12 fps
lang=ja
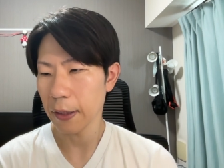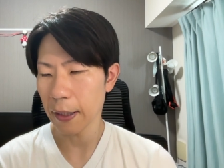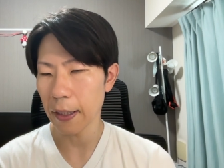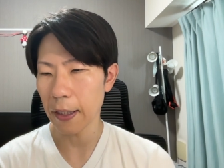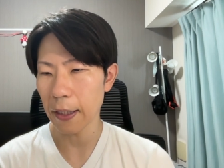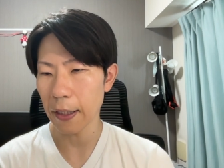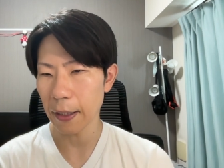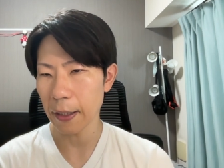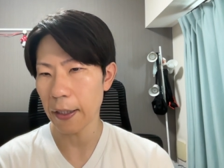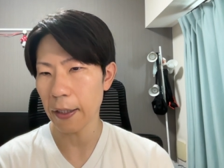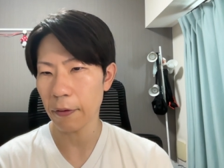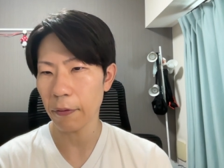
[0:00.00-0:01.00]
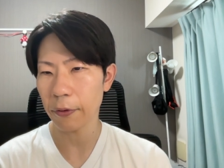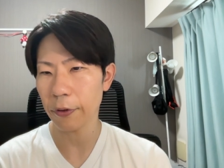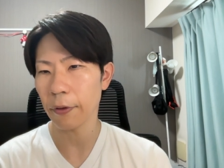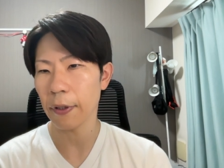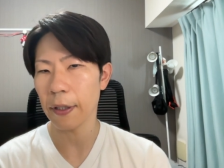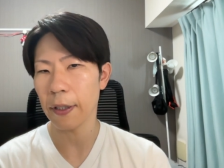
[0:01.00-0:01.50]

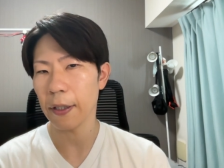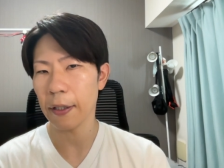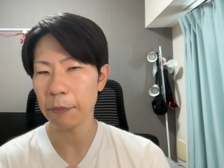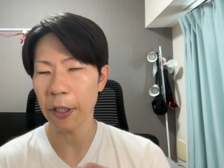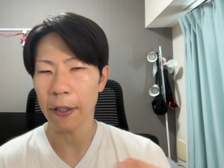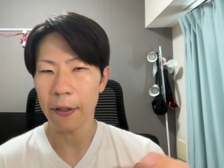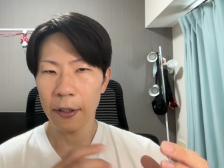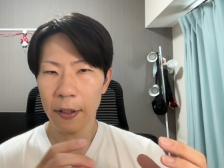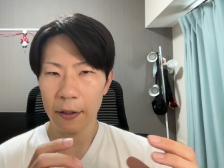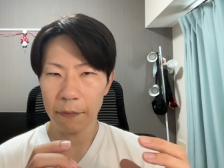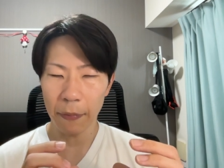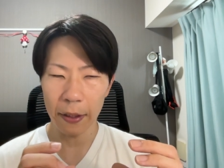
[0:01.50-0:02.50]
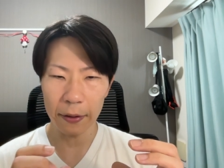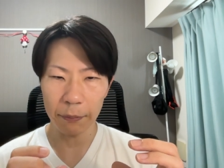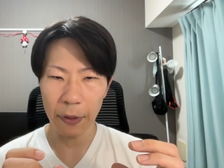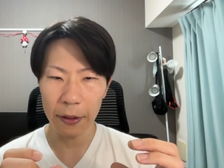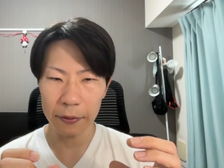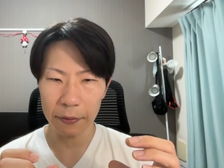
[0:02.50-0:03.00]
えーえー、まあ、毎
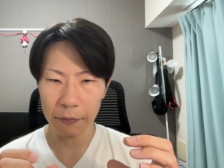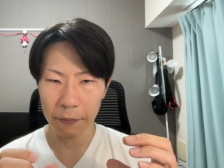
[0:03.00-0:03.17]
毎